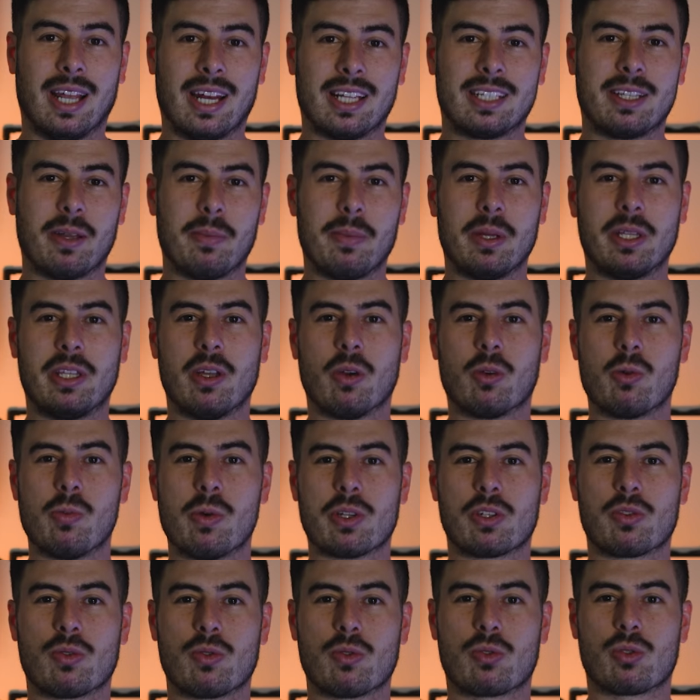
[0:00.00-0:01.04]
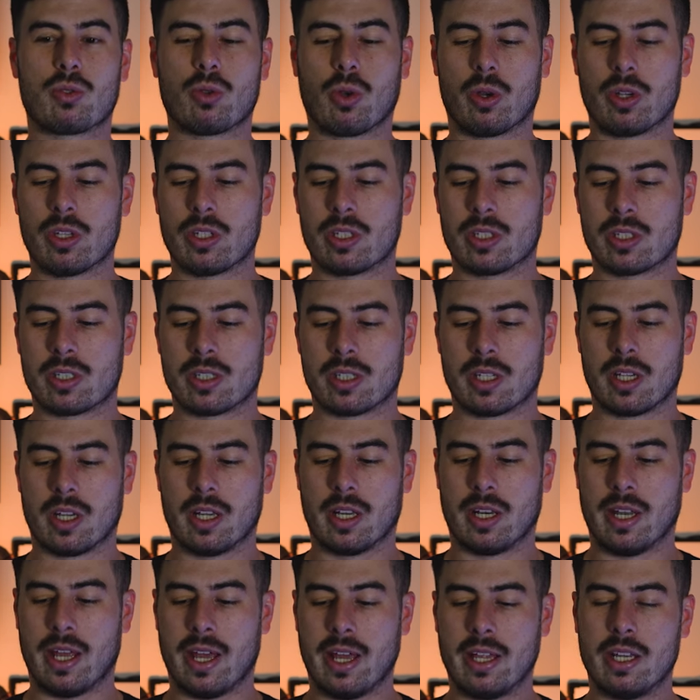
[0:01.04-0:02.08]
ela também tem algumas funções
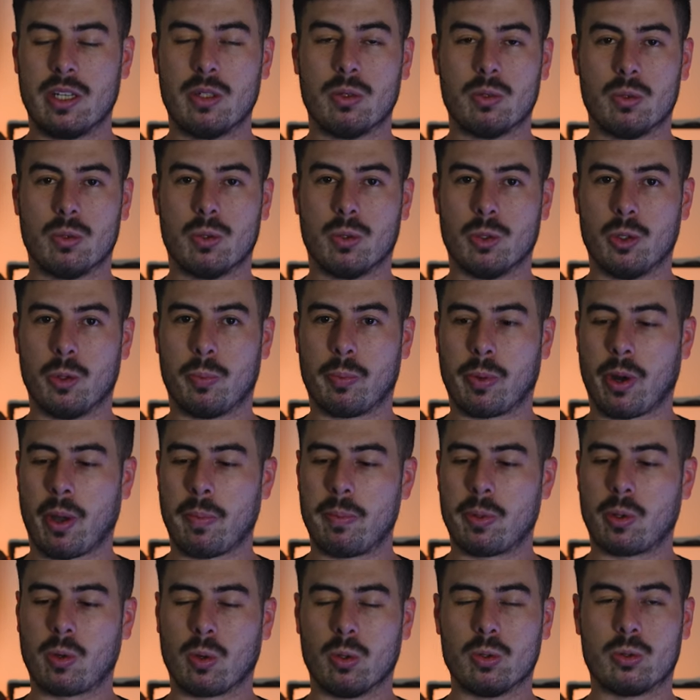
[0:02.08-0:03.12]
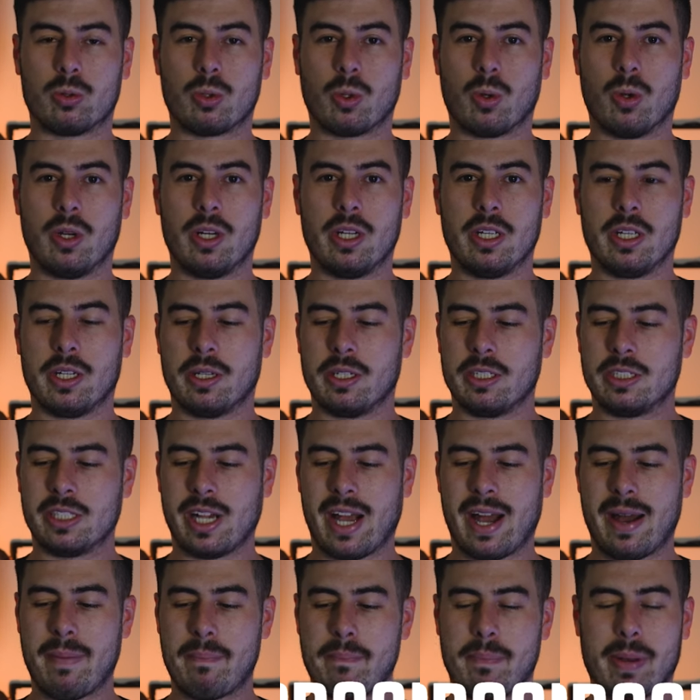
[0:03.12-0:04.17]
né, no, no próprio controle
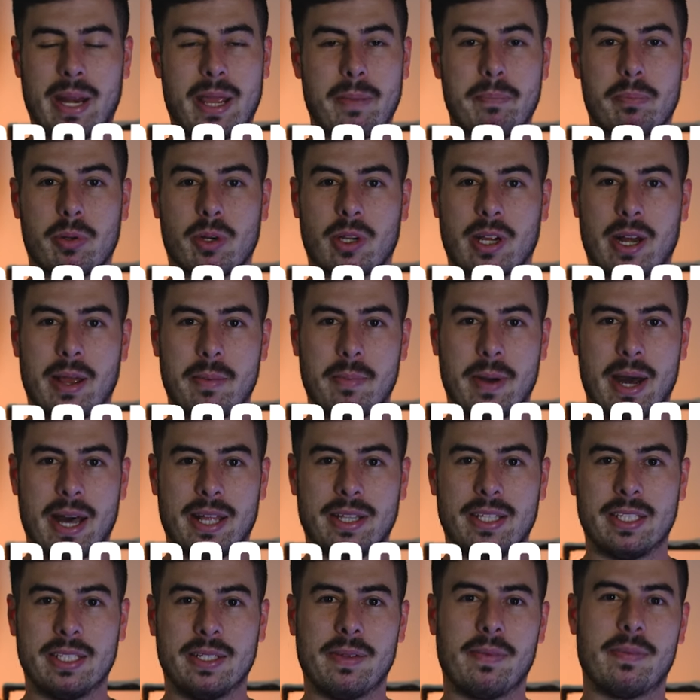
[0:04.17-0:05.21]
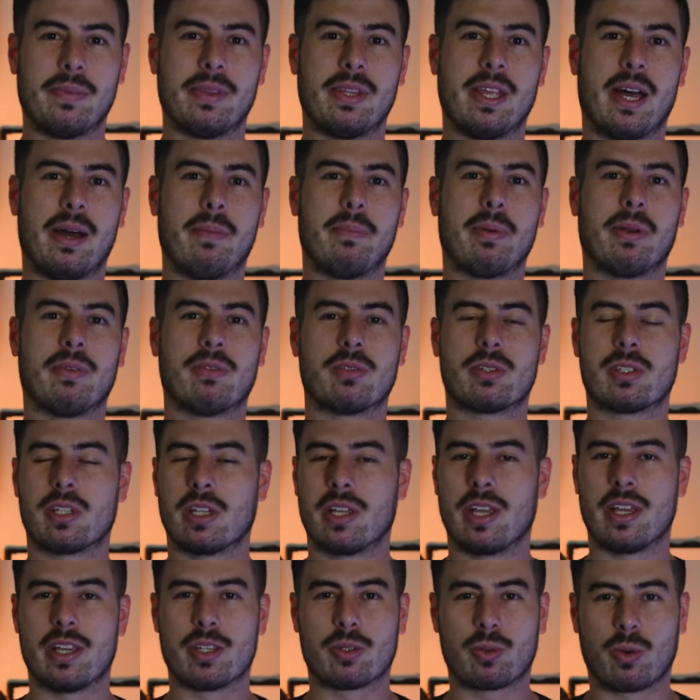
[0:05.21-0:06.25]
já pré-programada, tá? Para
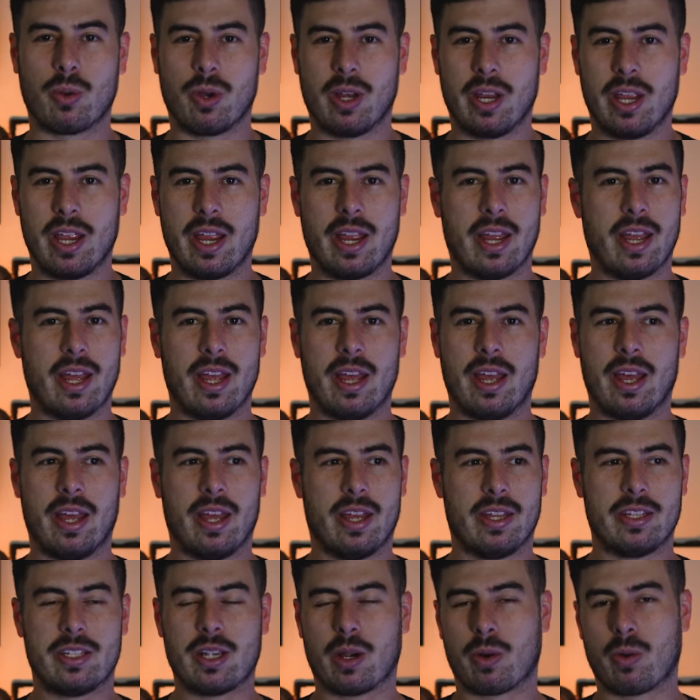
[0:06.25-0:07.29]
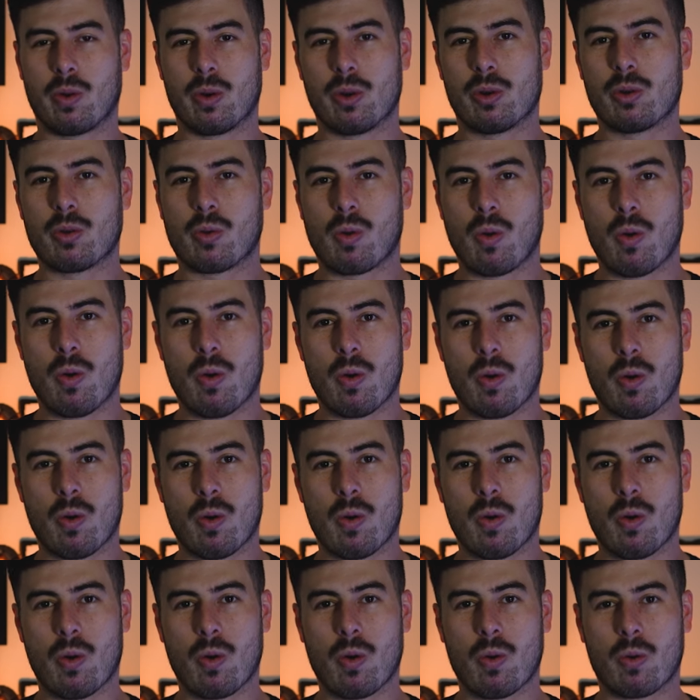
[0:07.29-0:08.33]
você escolher de acordo
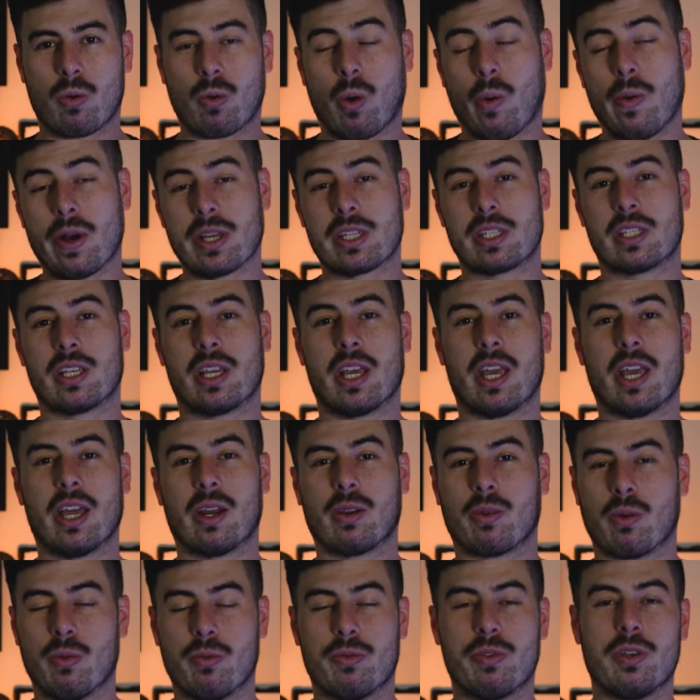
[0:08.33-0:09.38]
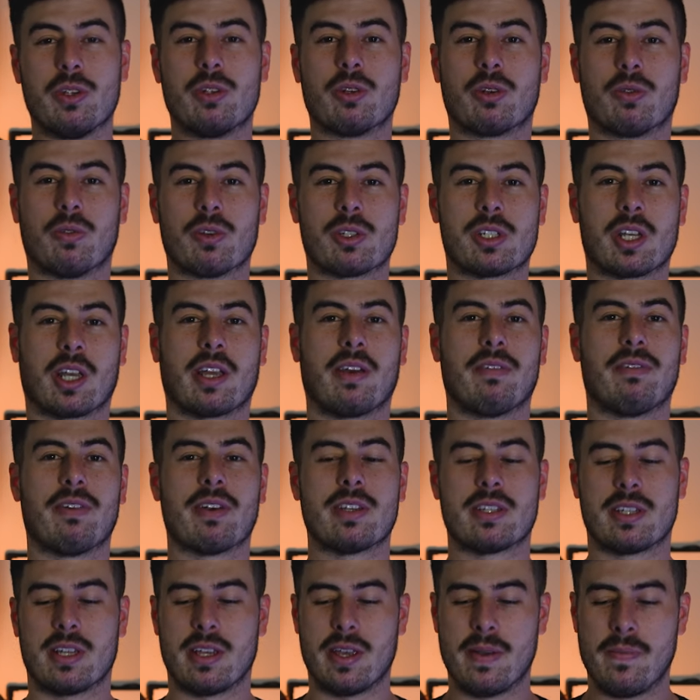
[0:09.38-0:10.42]
com, com a cena, com o vídeo que você quer
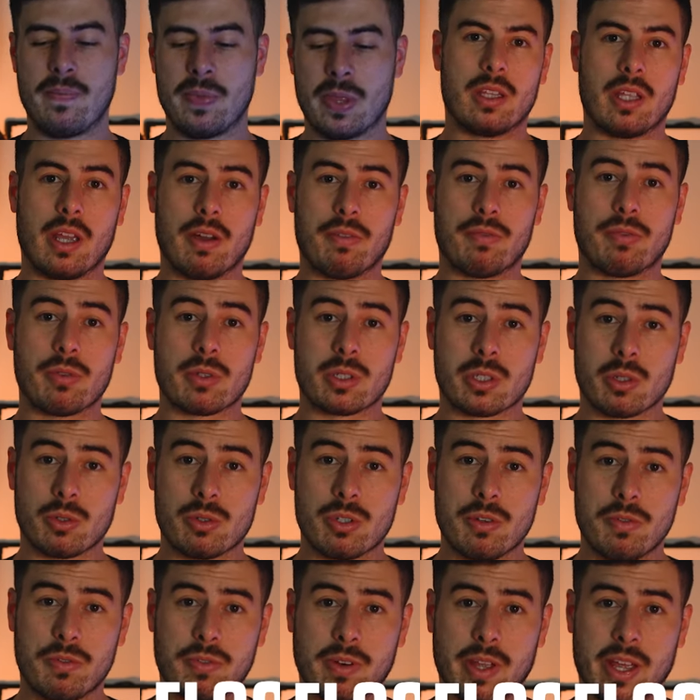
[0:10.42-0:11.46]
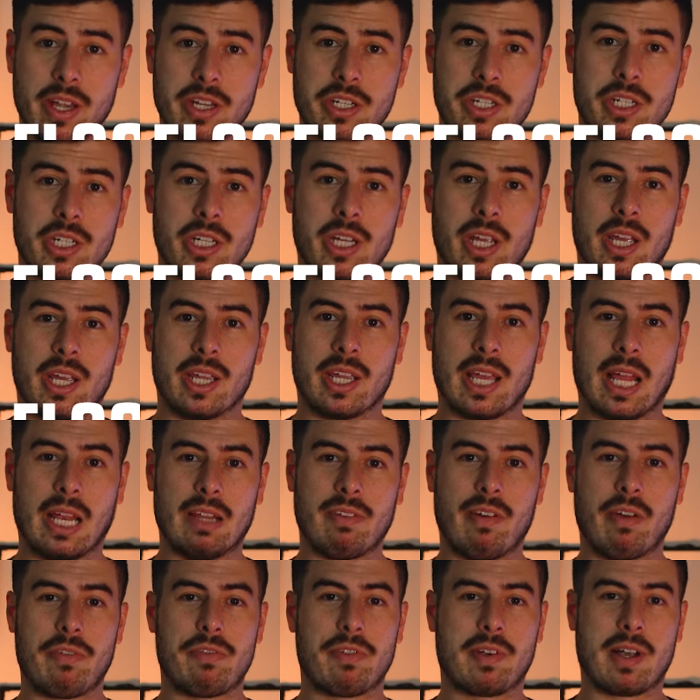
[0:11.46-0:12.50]
fazer, tem a função de flash que ela
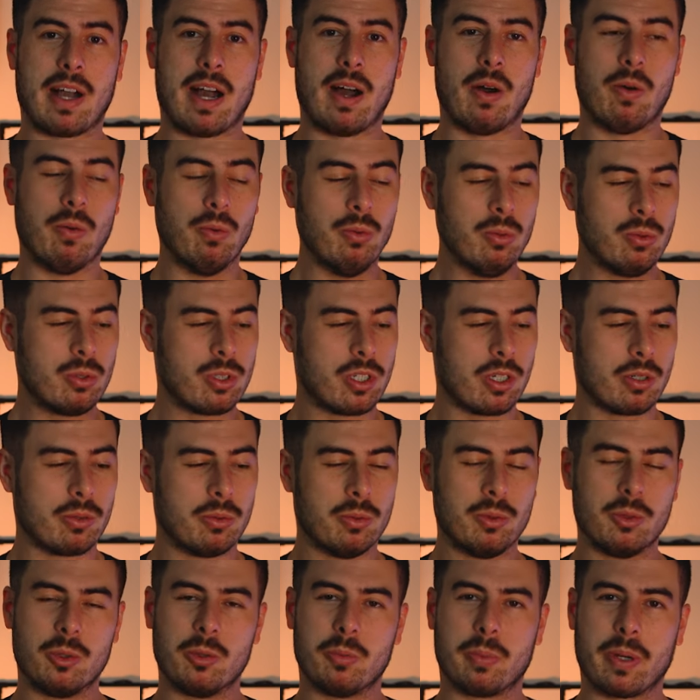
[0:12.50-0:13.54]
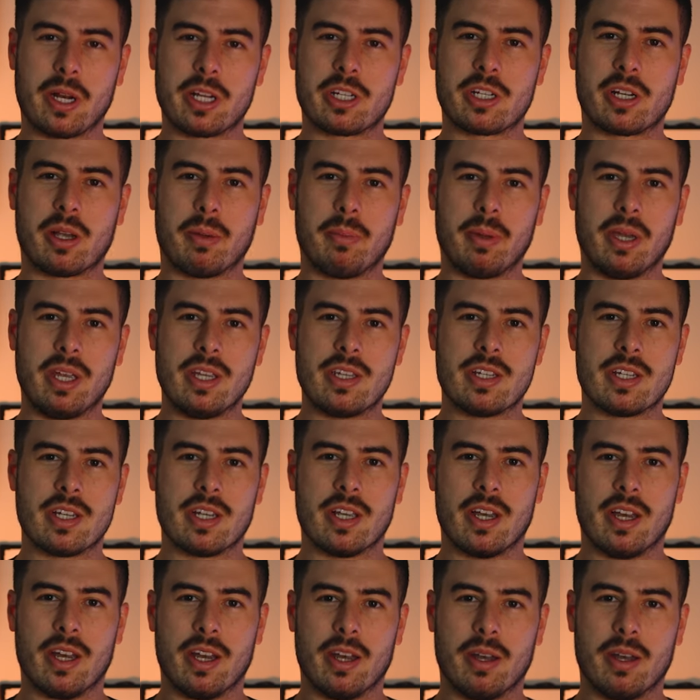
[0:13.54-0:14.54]
vai ficar um segundo praticamente